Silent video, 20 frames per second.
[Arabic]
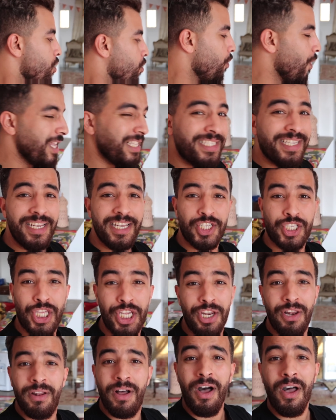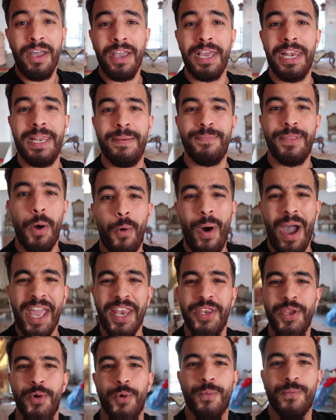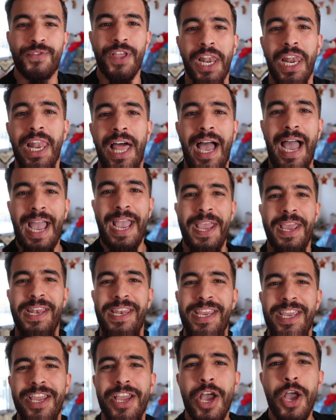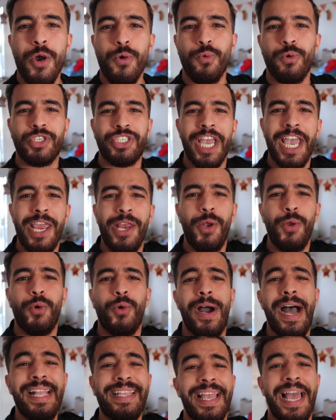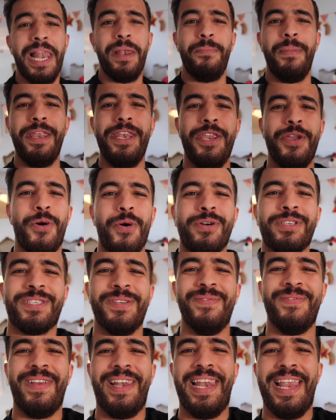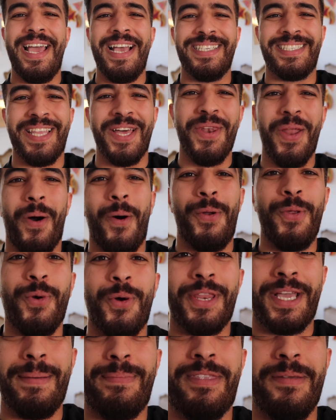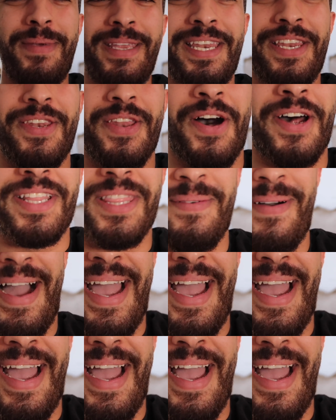وانزل اشتري الاخ اللي مدوخني ومطلع عيني وشايله واتقل مني اقسم بالله استنى هوريكم انا جبت مين النهارده